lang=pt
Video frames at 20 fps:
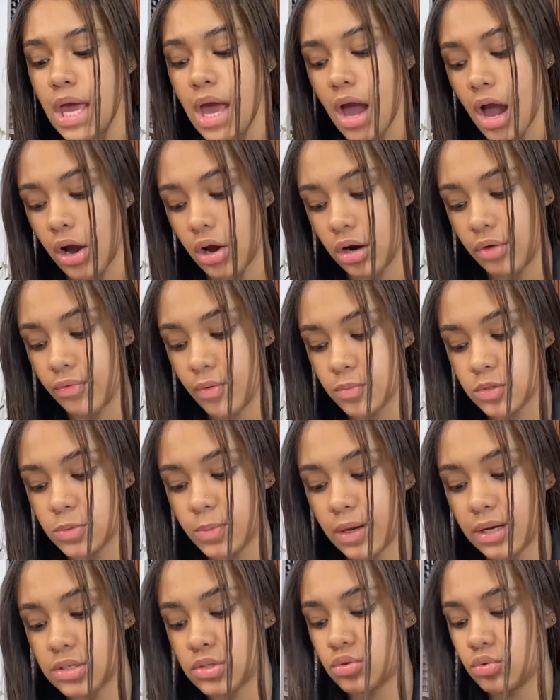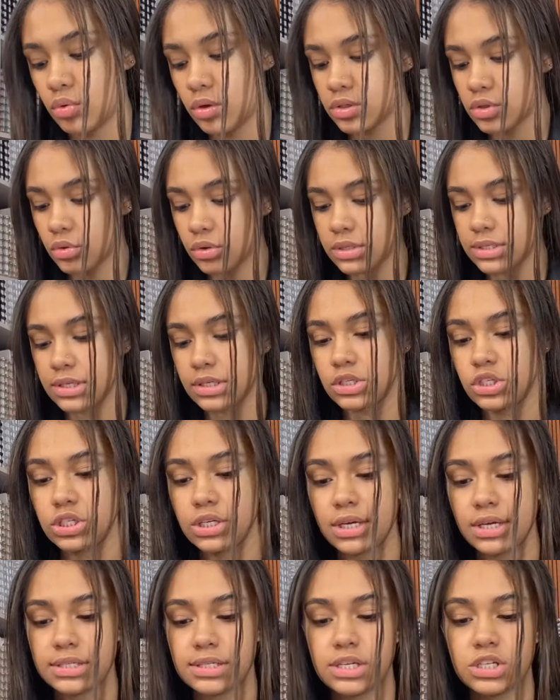Agora vamos para as duas outras
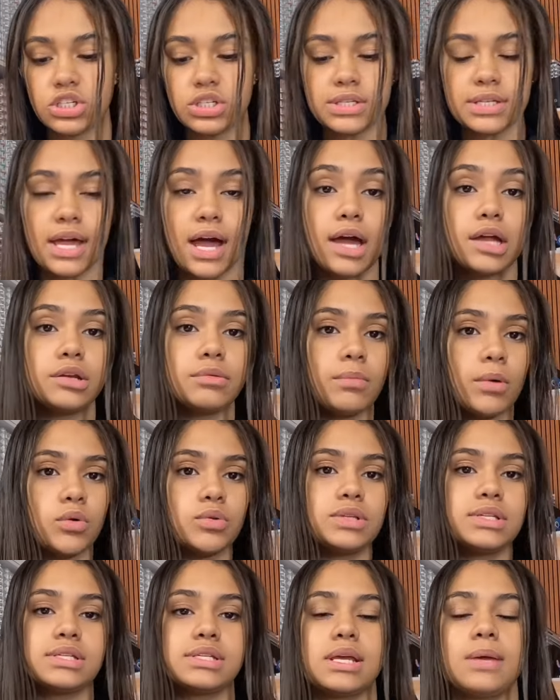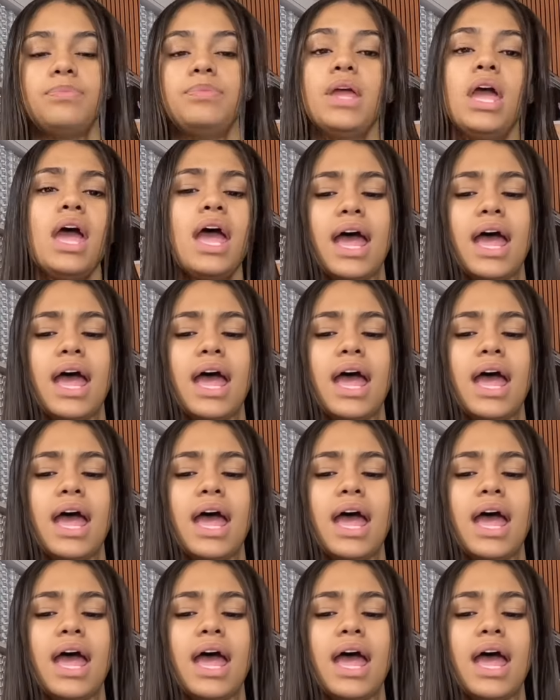cantigas, a Descarne e Mal Dizer.